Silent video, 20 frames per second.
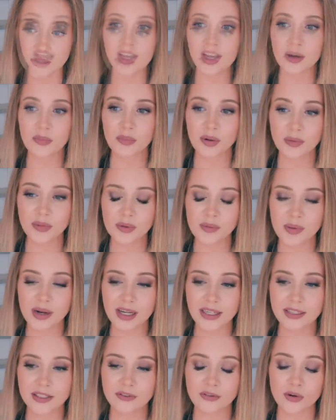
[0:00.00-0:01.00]
А помимо
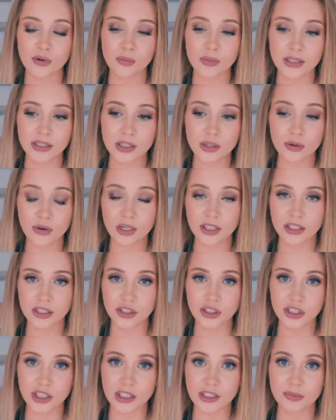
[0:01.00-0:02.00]
этого у бандерольки
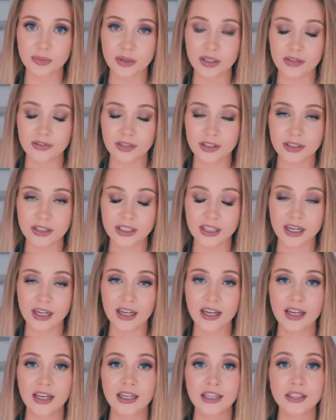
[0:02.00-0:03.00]
сейчас
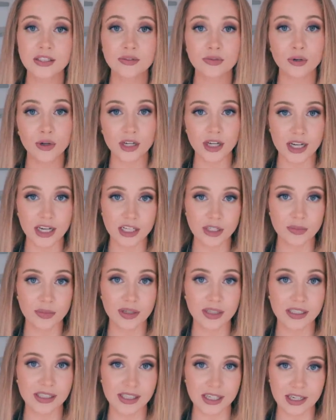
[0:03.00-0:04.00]
появился свой
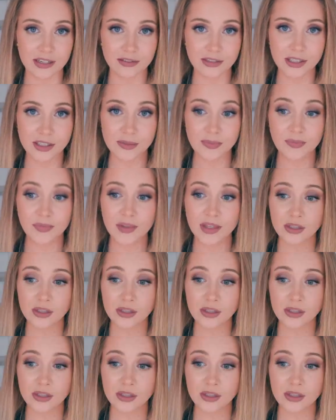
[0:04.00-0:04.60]
кэшбэк-сервис,